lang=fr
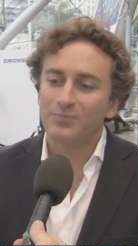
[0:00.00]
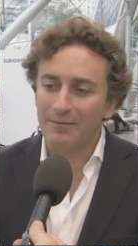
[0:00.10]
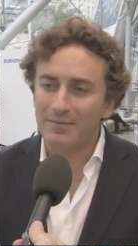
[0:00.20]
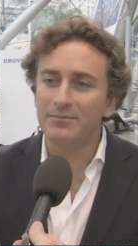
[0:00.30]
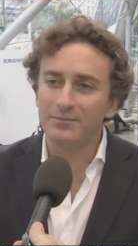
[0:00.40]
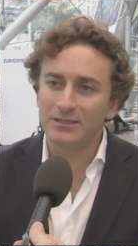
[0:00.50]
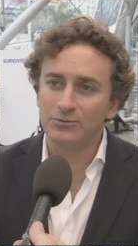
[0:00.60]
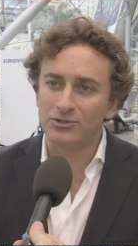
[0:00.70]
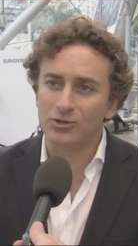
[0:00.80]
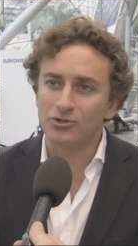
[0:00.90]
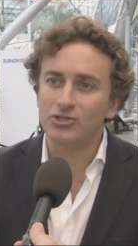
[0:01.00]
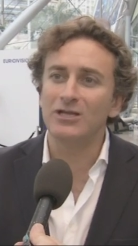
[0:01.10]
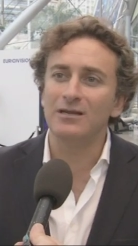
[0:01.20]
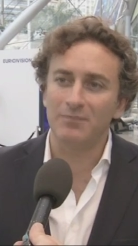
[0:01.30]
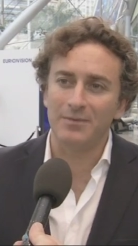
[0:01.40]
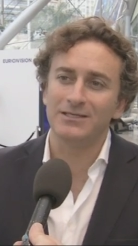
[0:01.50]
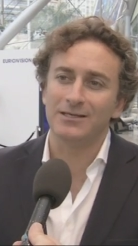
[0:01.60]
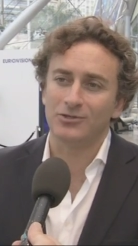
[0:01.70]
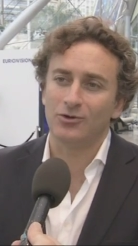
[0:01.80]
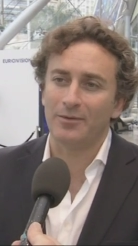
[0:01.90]
Même situation en Chine, même
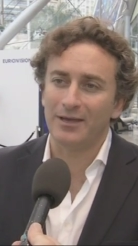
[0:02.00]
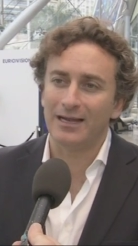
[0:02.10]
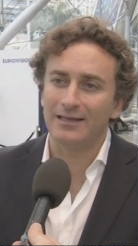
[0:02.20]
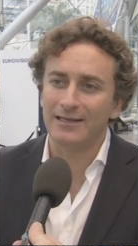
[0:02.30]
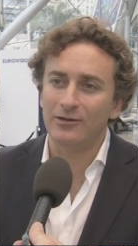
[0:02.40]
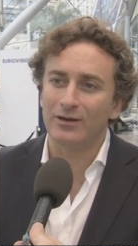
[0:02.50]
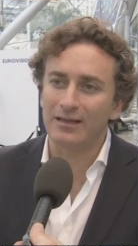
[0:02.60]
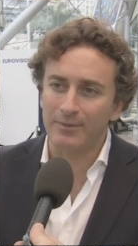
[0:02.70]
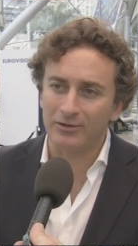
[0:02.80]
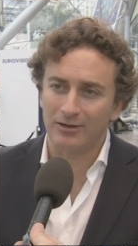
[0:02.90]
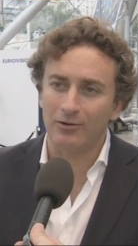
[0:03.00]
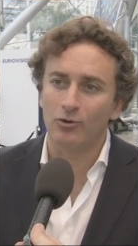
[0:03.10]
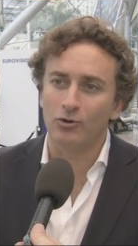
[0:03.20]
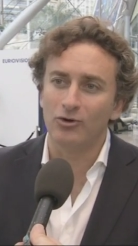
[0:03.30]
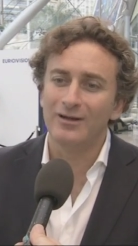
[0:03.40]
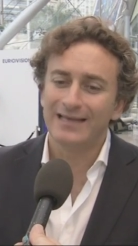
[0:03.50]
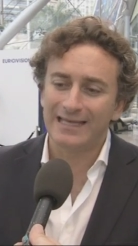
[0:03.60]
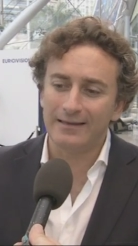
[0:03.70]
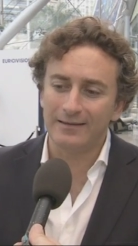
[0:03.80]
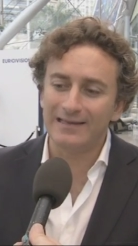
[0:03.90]
situation en Amérique latine. On a des partenaires locaux
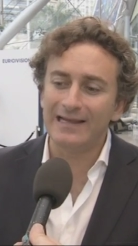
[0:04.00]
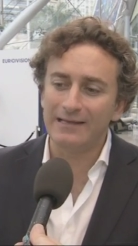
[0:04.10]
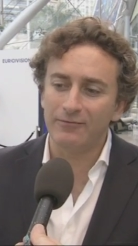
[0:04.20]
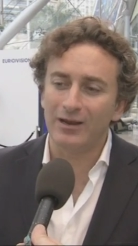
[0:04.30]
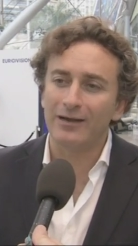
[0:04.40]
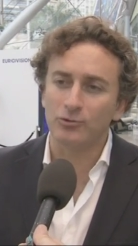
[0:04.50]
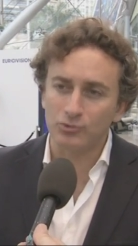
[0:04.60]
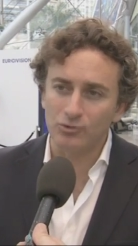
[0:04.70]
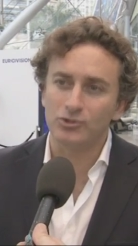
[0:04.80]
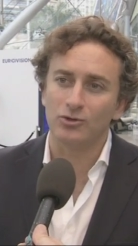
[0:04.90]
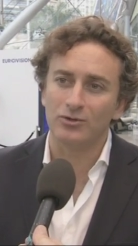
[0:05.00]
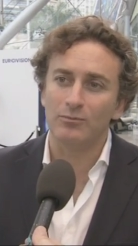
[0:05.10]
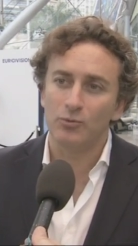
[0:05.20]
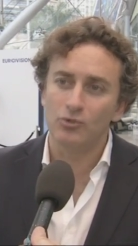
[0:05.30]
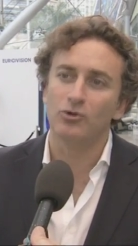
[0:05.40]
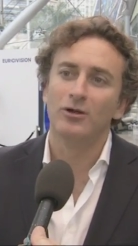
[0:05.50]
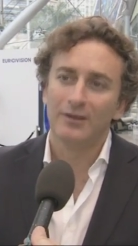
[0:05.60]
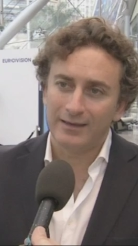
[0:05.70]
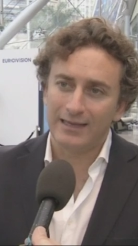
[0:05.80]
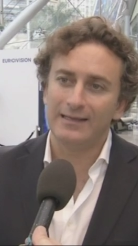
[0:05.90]
qui délivrent la construction des murs
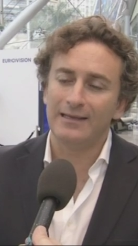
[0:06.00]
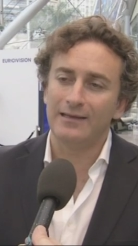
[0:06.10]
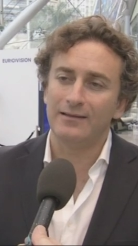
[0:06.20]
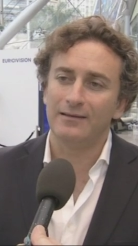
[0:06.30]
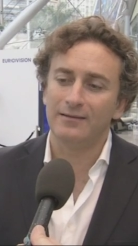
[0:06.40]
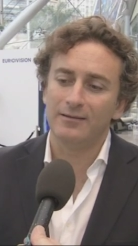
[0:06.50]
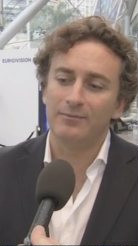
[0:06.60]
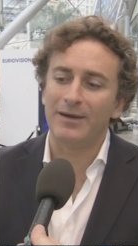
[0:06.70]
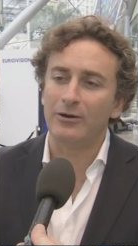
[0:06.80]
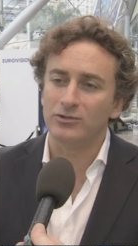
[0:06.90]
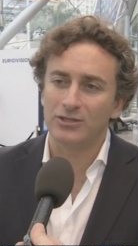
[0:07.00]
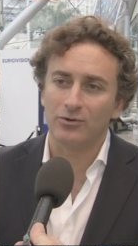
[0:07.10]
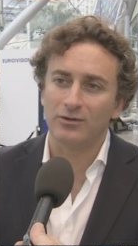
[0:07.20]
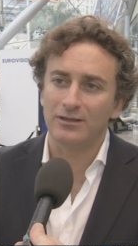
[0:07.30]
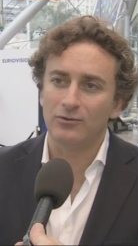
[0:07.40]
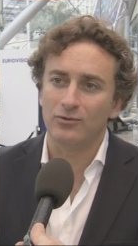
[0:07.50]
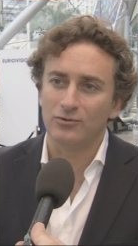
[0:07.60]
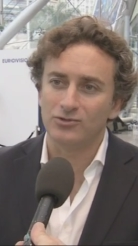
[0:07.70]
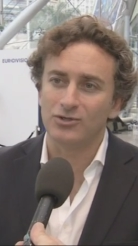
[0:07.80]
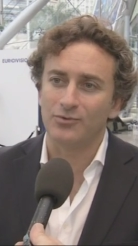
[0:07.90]
et des, panneaux de sécurité
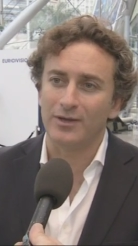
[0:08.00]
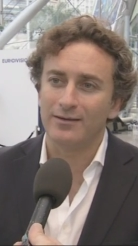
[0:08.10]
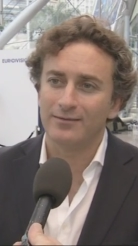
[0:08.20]
du, circuit.